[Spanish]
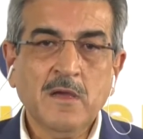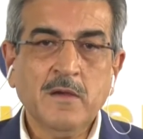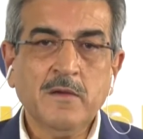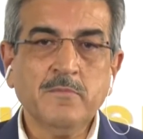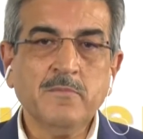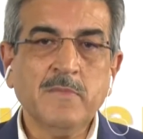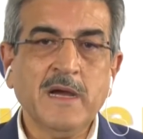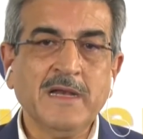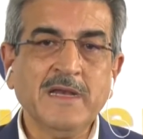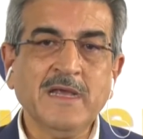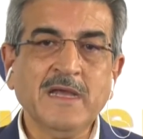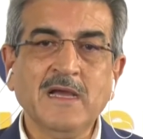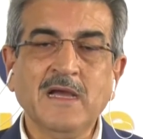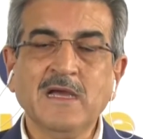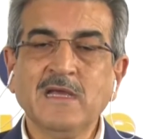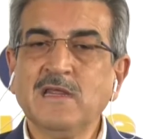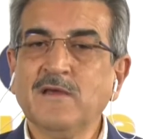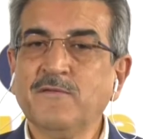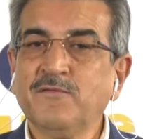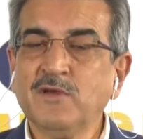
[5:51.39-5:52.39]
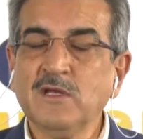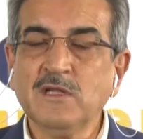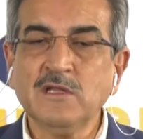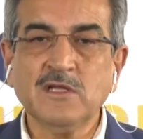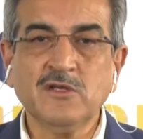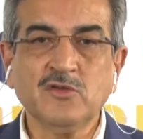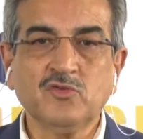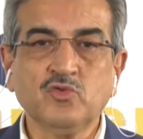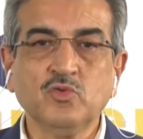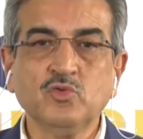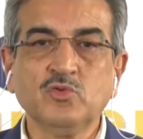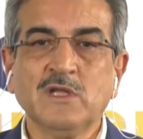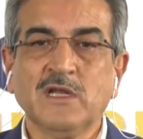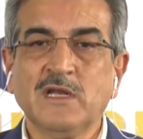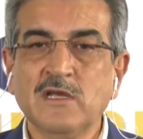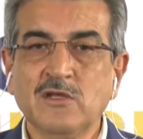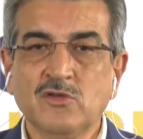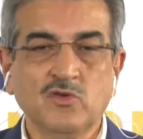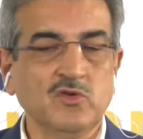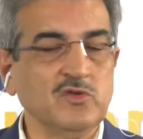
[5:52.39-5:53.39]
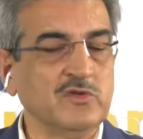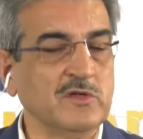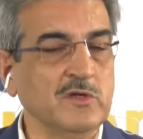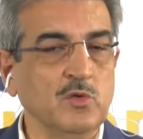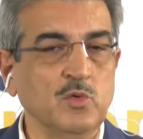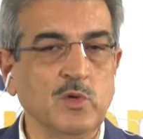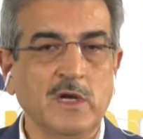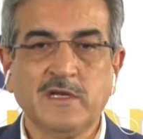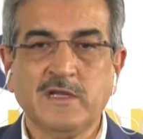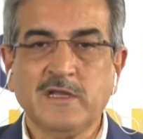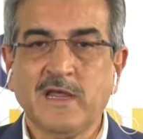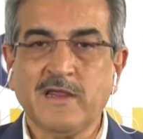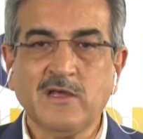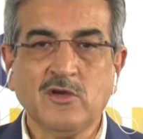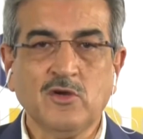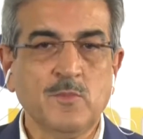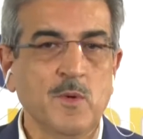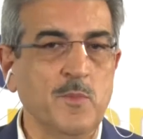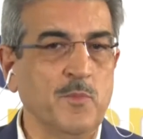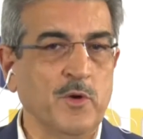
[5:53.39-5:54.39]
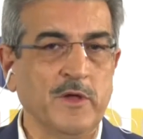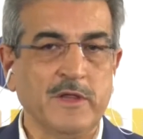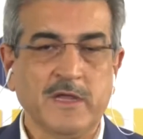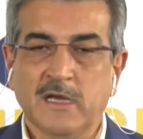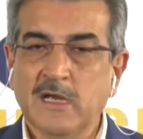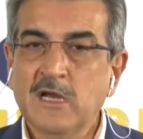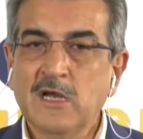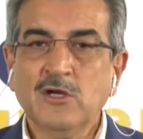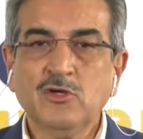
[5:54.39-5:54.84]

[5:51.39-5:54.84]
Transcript: maneja y defiende sus derechos y singularidades como puede.